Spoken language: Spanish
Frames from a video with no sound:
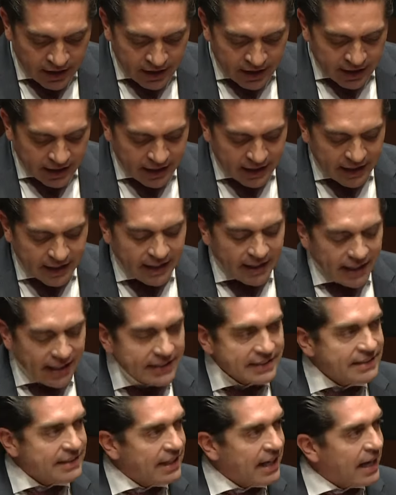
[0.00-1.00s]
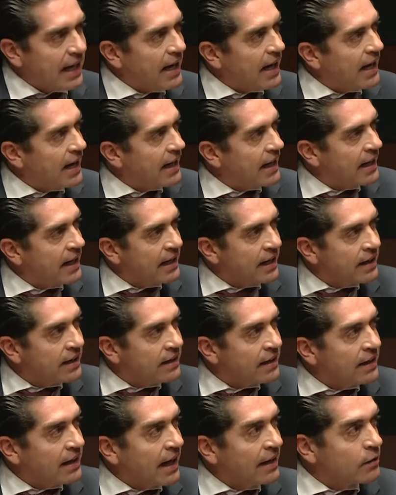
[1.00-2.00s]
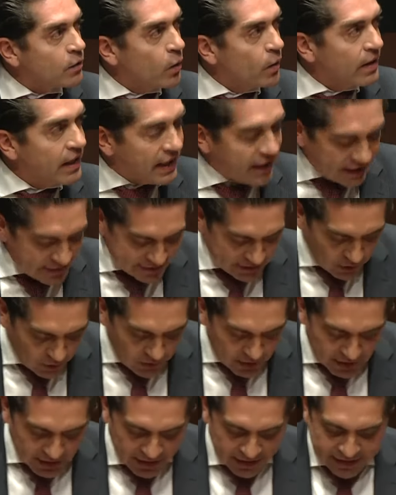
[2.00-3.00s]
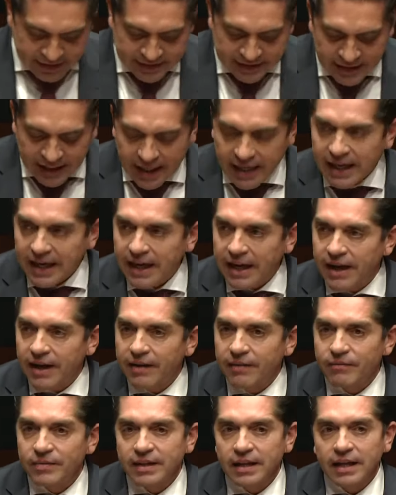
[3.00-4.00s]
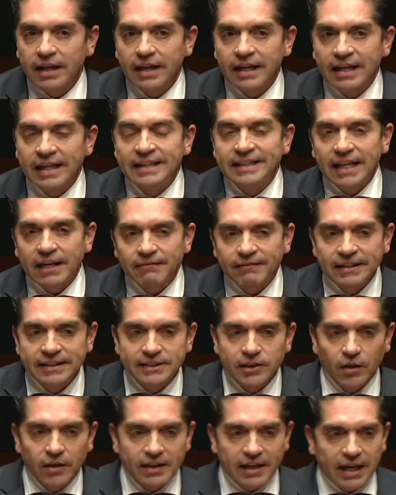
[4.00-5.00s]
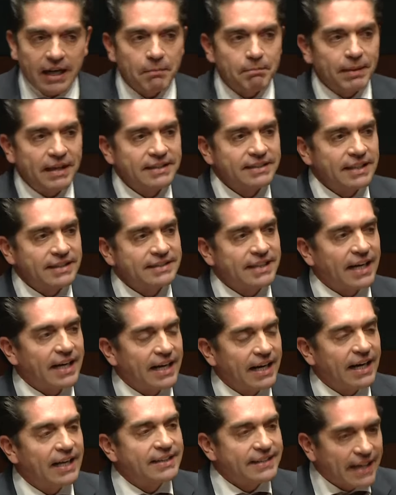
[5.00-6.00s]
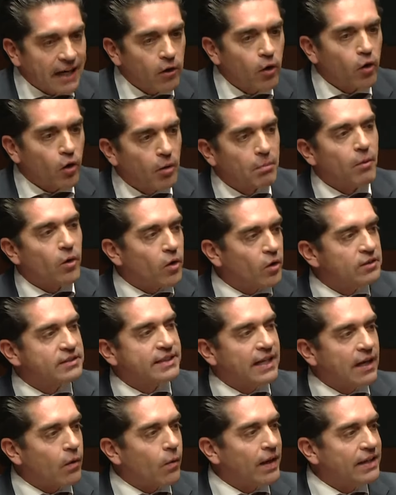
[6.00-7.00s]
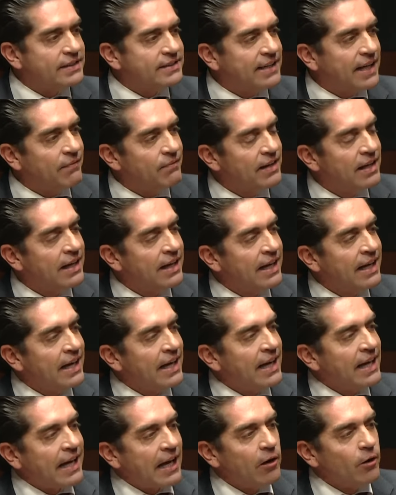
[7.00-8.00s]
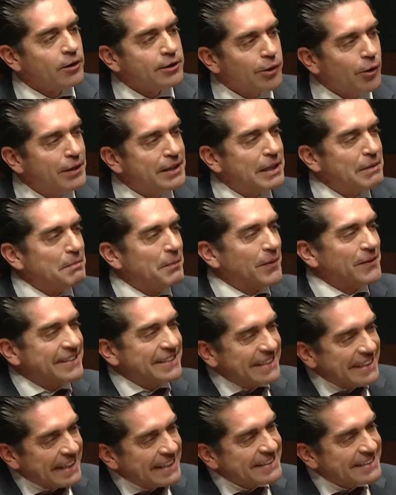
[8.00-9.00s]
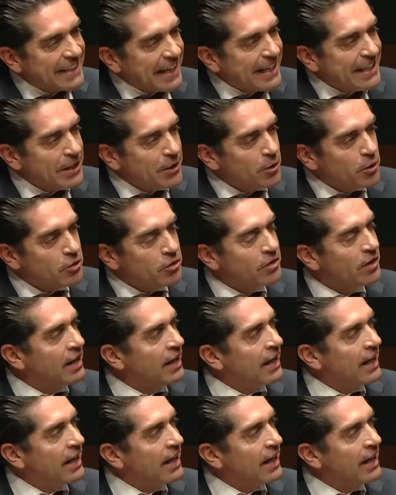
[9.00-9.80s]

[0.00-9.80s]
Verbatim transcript: Eh, esta adjudicación, esta intervención de la empresa extranjera trajo como consecuencia que en los últimos 10 años